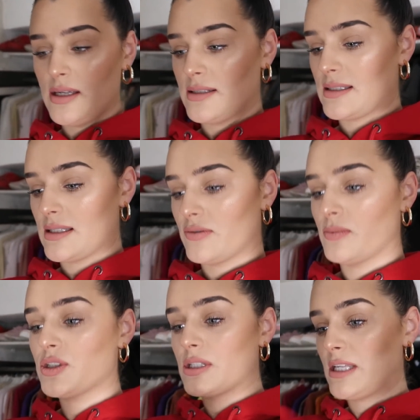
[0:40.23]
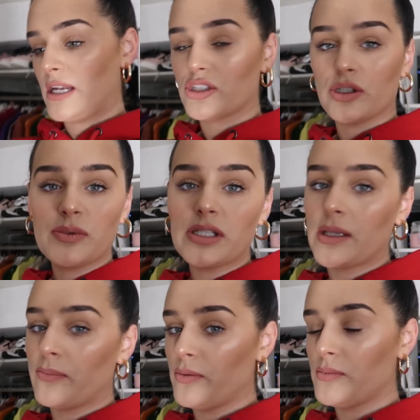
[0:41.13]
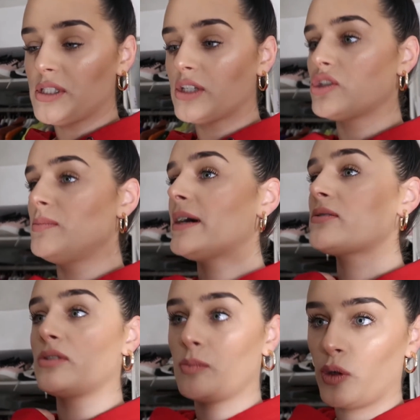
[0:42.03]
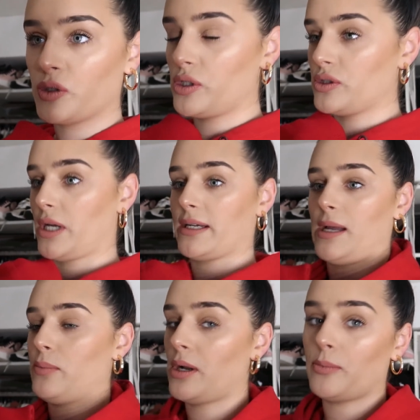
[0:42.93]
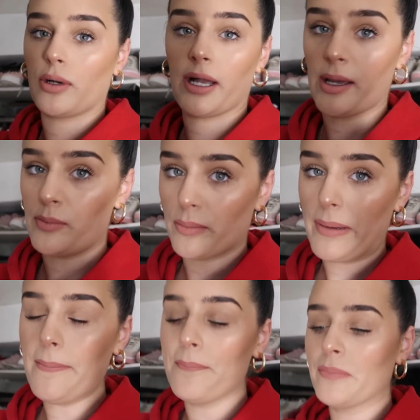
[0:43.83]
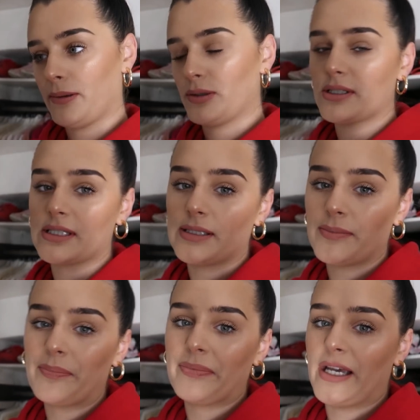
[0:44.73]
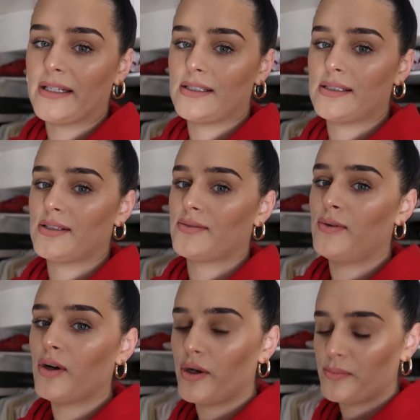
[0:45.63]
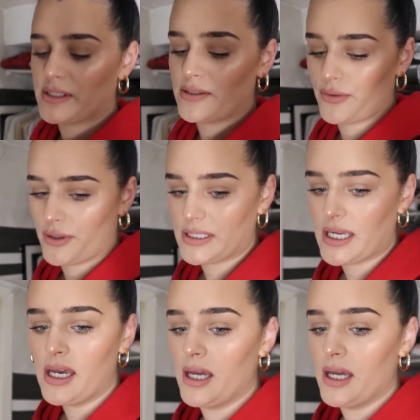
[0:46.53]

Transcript: Das ist für mich das Allerschlimmste. Es gibt für mich nichts Schlimmeres und dann blocke ich auch direkt ab und habe auch gar keinen Bock mehr. Aber trotzdem dachte ich, ich vlog heute ein bisschen für euch.